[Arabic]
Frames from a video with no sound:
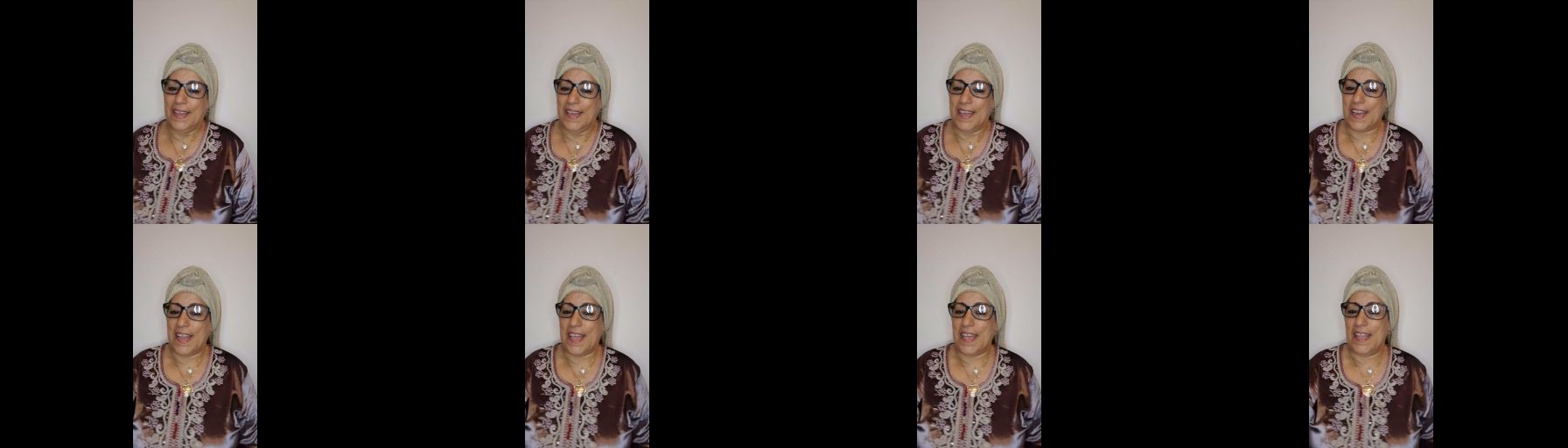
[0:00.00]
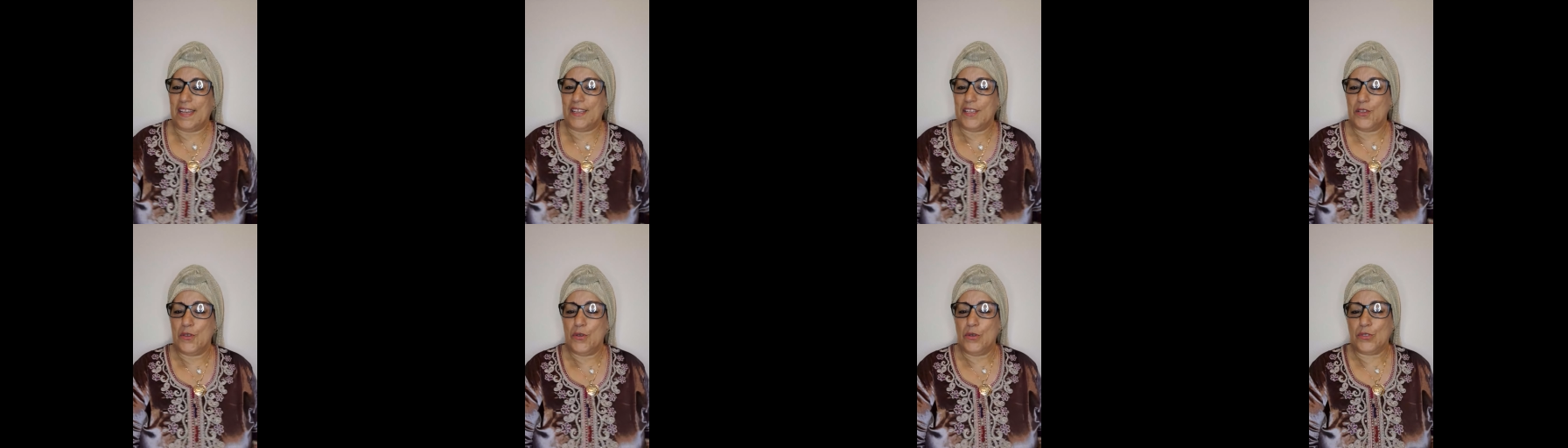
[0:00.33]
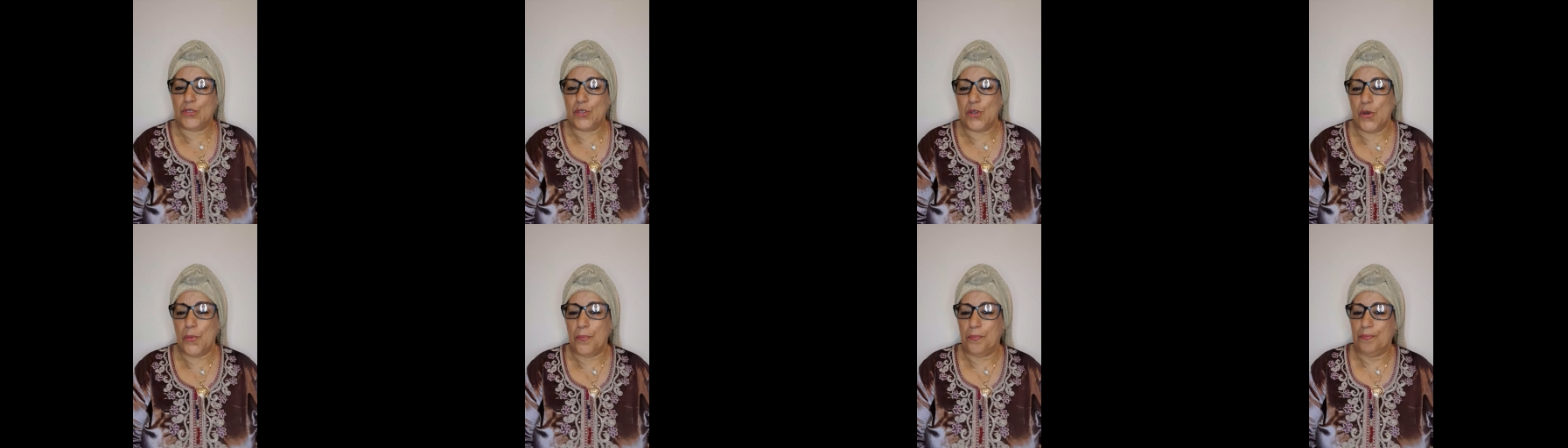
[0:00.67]
راه
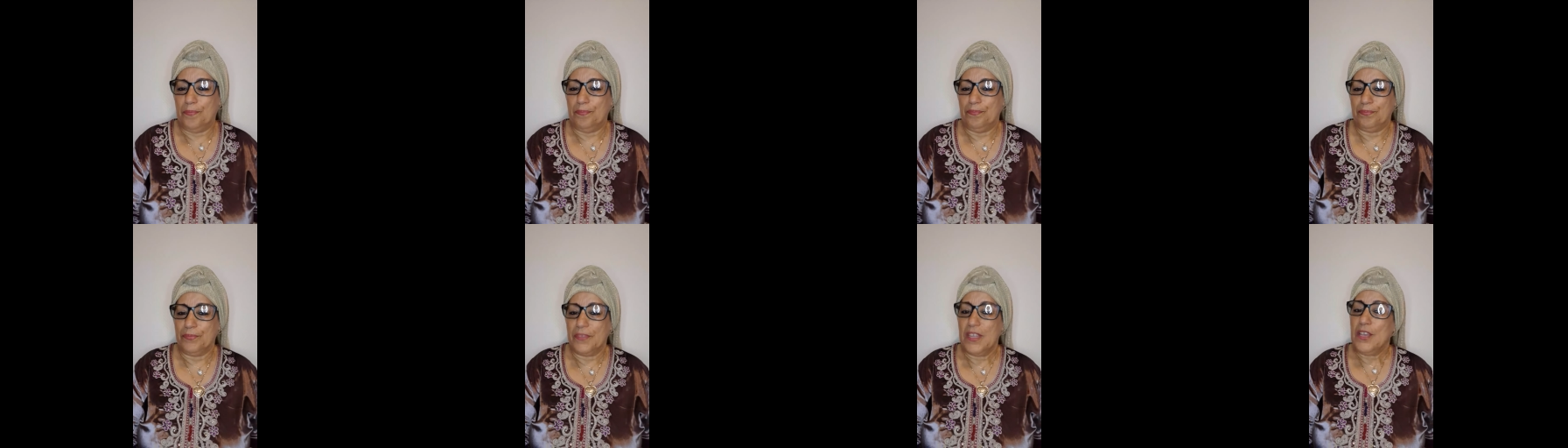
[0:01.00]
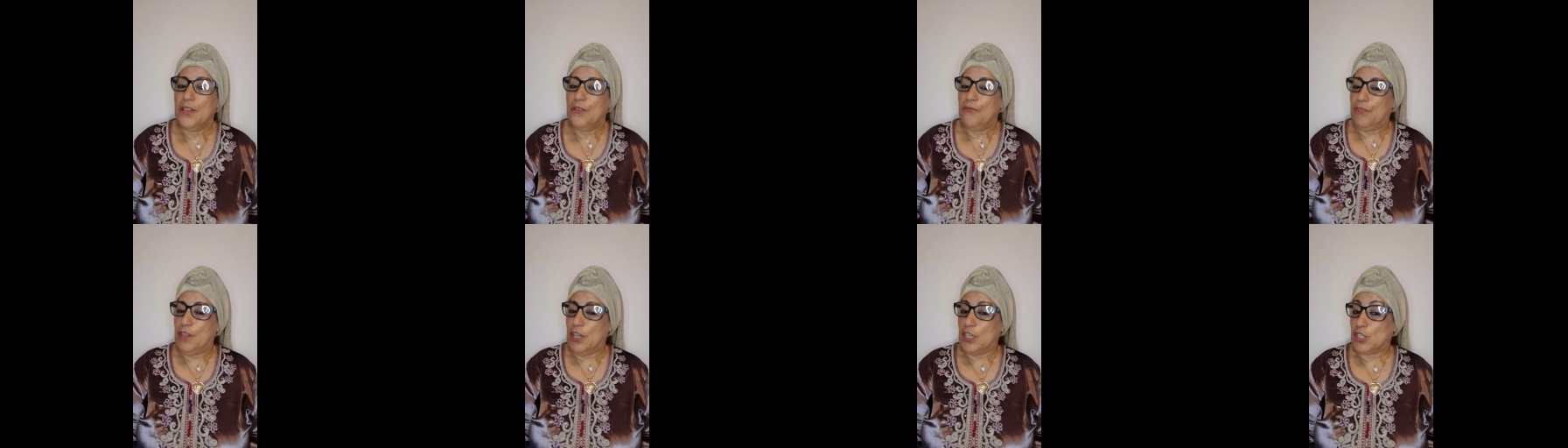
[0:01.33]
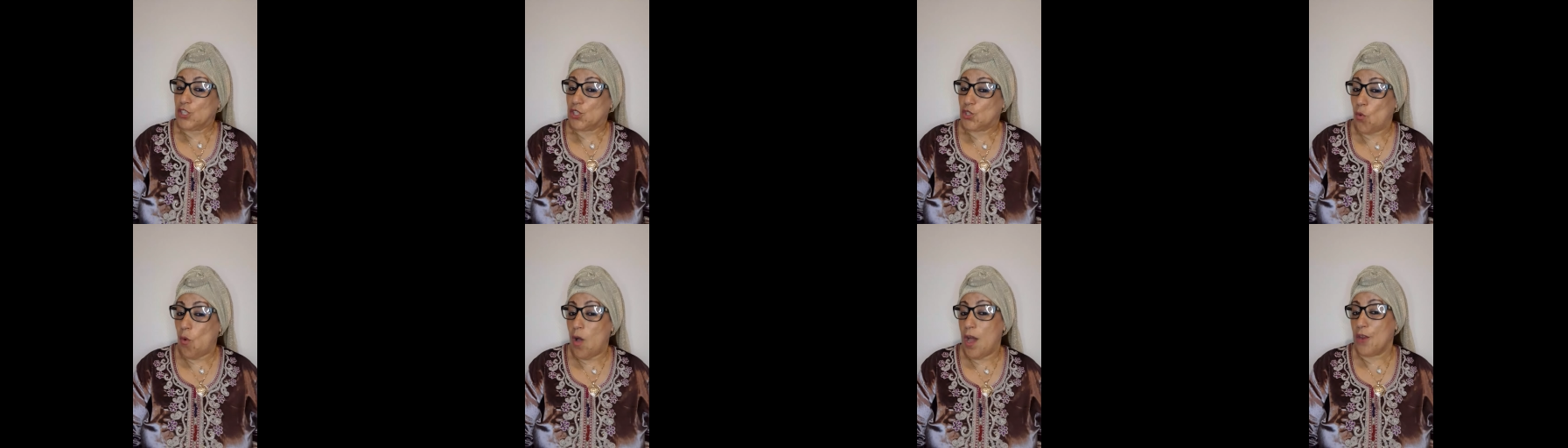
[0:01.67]
اليوتيوب فيه
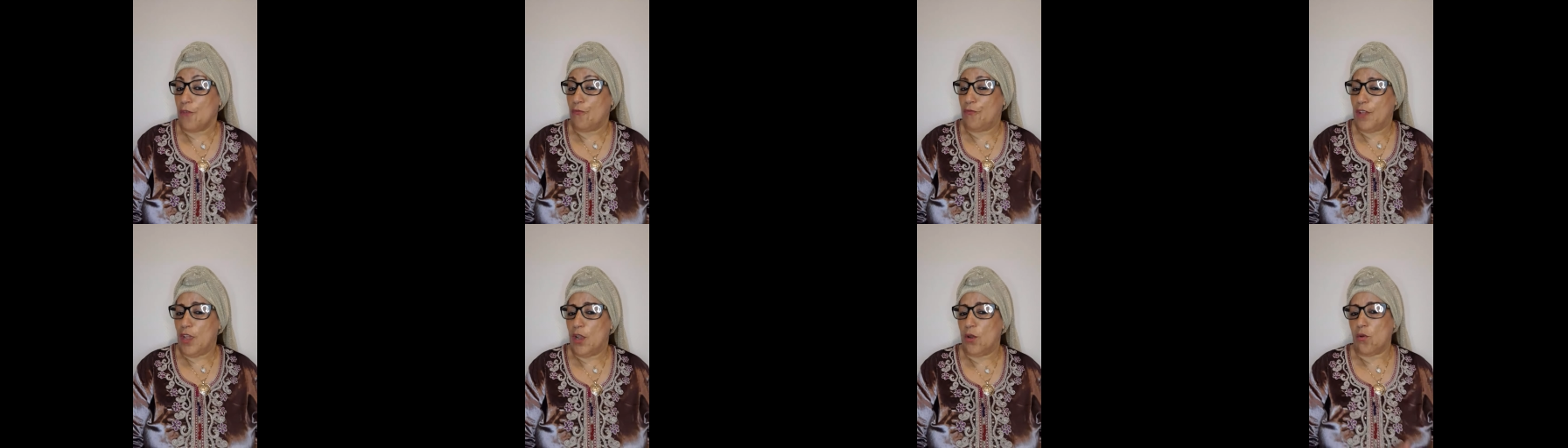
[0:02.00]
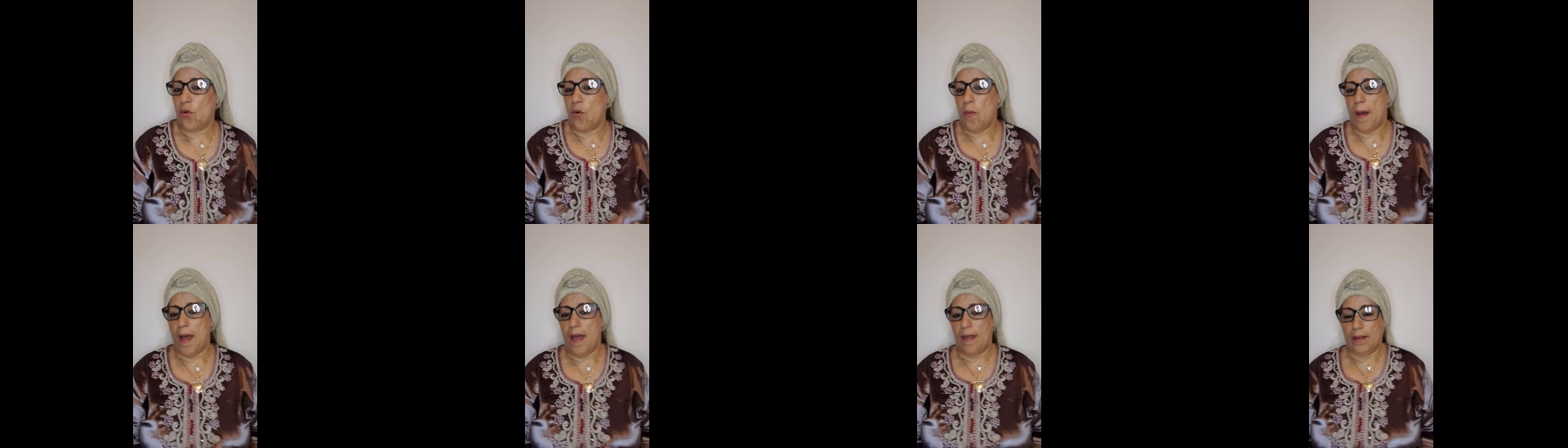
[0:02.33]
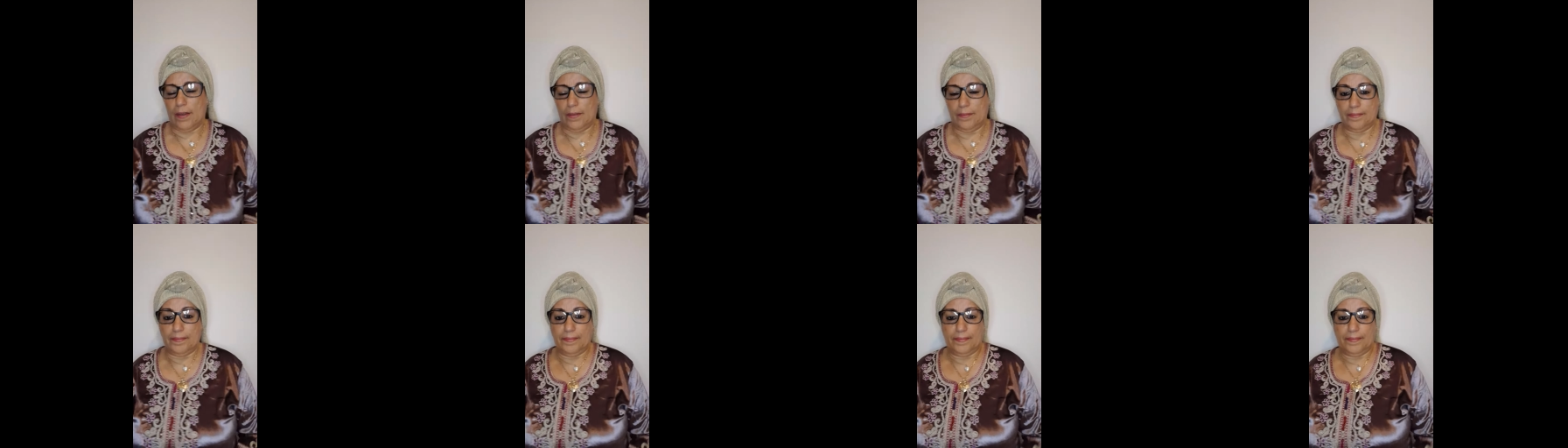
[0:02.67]
الصغار فيه الكبار